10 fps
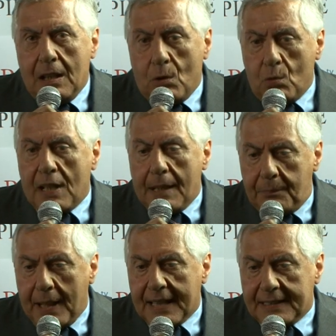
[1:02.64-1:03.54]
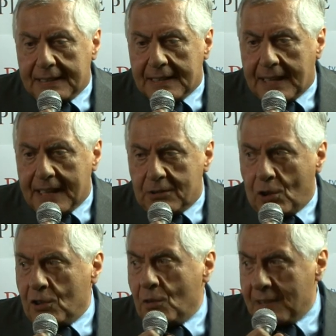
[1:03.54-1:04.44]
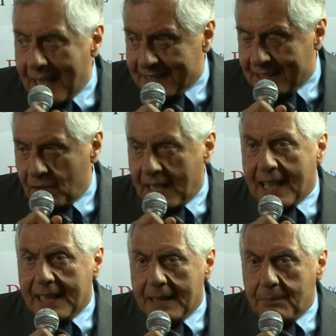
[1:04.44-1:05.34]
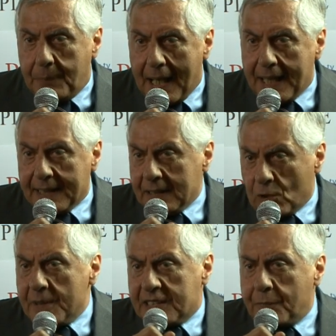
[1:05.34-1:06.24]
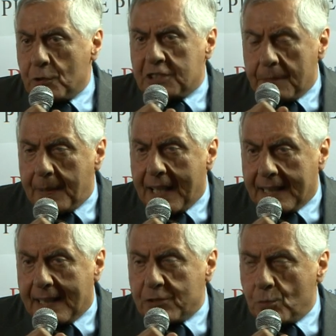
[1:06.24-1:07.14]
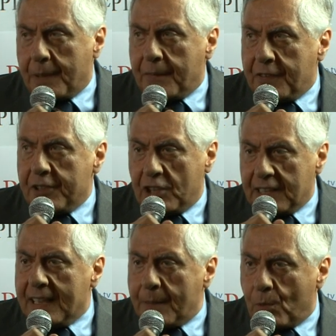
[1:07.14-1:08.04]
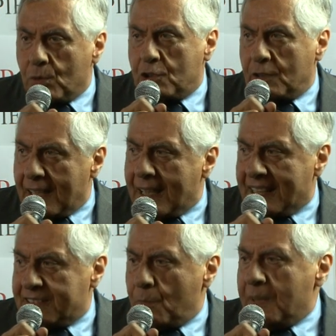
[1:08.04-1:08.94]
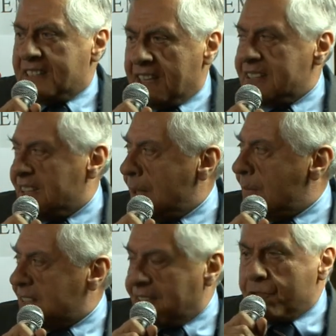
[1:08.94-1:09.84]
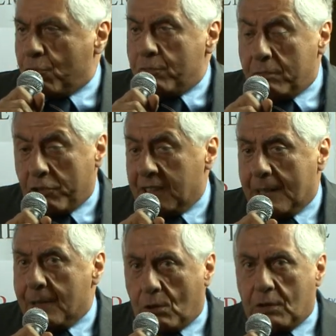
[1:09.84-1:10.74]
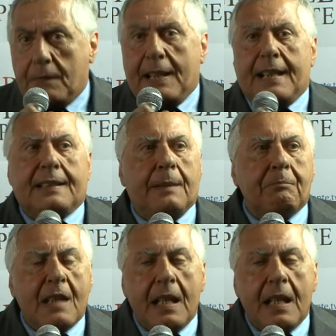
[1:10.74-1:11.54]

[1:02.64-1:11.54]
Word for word: una parte del territorio nazionale pari come se fosse pari alla superficie dell'Abruzzo e del Lazio messe insieme, senza un centimetro di verde.